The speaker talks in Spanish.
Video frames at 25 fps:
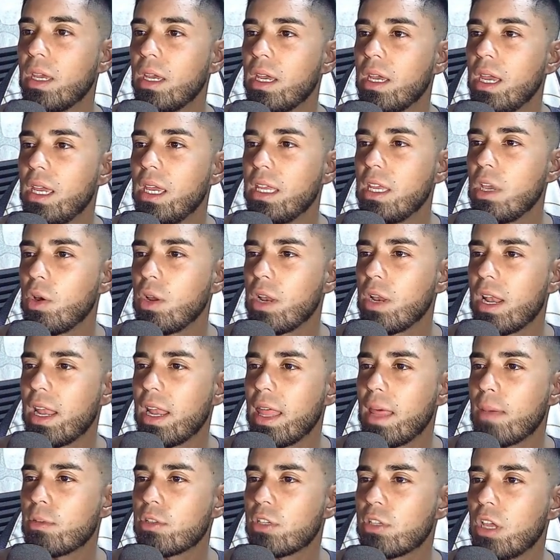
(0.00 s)
Y ahora le
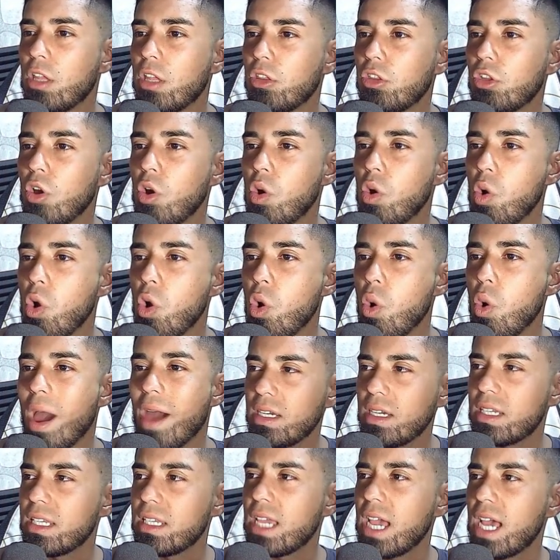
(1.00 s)
damos en download.
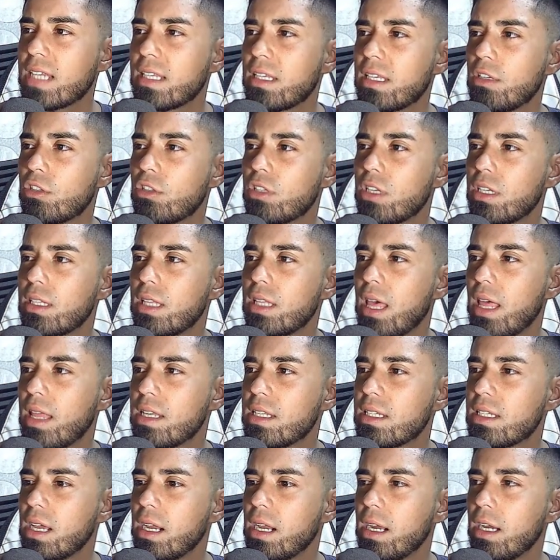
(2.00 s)
Ya se nos está
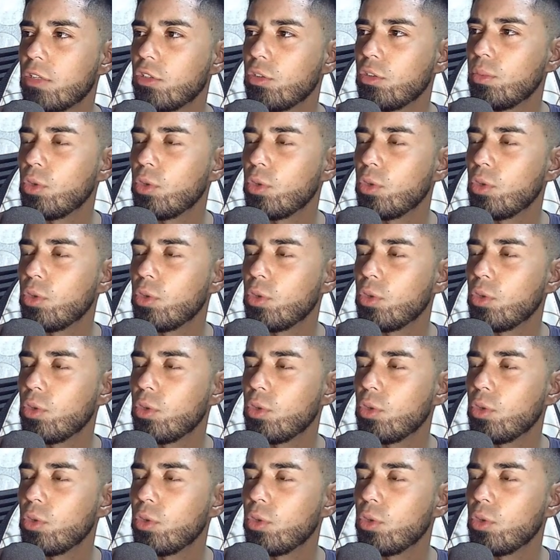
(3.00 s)
descargando por